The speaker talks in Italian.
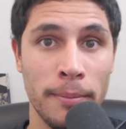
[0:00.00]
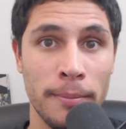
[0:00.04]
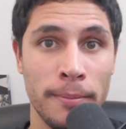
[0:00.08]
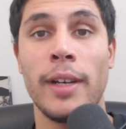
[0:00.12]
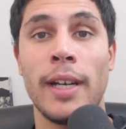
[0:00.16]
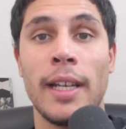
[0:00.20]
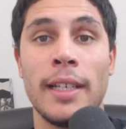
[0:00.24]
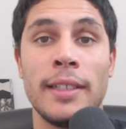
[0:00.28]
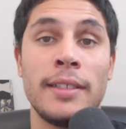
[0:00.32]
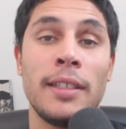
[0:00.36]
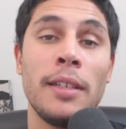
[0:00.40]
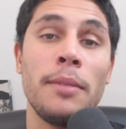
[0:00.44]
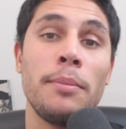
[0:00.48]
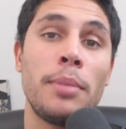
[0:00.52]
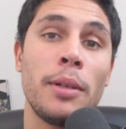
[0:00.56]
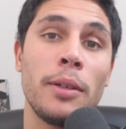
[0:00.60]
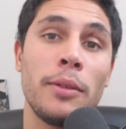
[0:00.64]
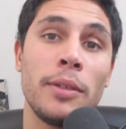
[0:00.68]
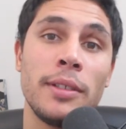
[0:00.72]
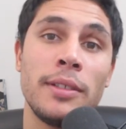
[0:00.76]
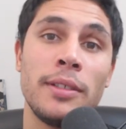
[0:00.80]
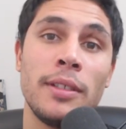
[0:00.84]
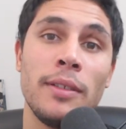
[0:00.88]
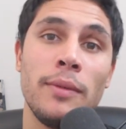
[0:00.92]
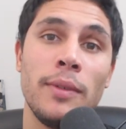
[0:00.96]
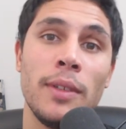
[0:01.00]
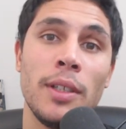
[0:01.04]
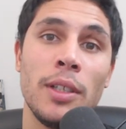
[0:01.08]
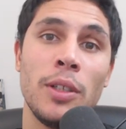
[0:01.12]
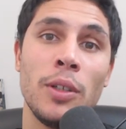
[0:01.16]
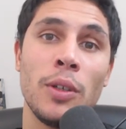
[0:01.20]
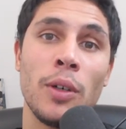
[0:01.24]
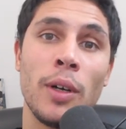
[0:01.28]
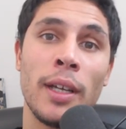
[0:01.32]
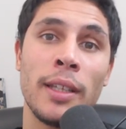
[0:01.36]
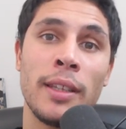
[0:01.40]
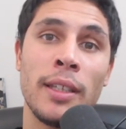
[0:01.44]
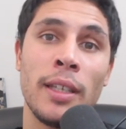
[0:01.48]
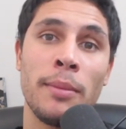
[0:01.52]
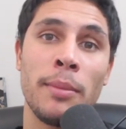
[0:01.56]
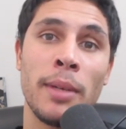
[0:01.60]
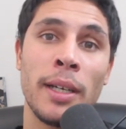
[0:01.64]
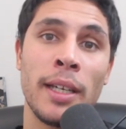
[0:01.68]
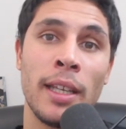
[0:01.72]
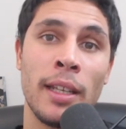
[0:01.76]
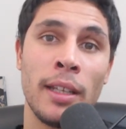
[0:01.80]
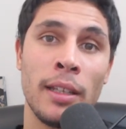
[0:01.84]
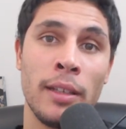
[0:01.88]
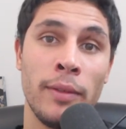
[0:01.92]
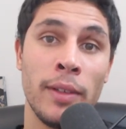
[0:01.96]
Troverai sempre questi video a
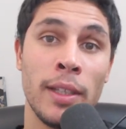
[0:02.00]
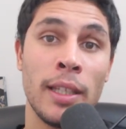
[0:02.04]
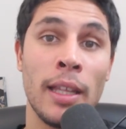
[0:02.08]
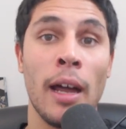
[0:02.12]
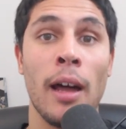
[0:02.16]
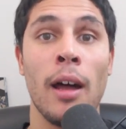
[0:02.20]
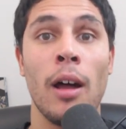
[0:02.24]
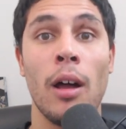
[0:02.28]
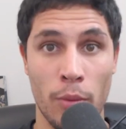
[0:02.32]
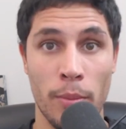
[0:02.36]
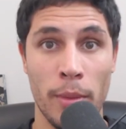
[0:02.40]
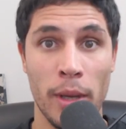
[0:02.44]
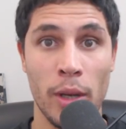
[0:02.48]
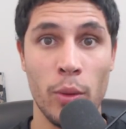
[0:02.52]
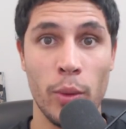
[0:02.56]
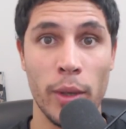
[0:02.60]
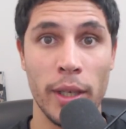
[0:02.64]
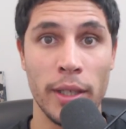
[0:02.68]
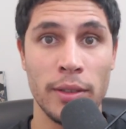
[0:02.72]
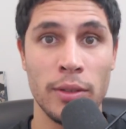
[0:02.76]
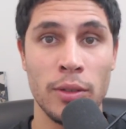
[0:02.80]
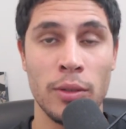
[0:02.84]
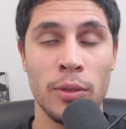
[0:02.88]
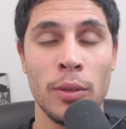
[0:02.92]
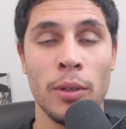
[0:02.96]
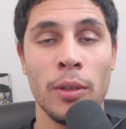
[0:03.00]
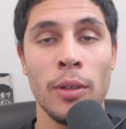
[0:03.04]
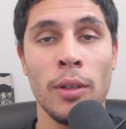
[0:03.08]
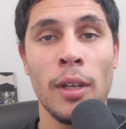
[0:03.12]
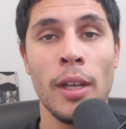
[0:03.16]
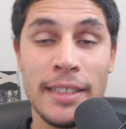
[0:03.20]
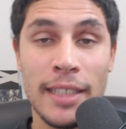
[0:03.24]
tema creatività come questo.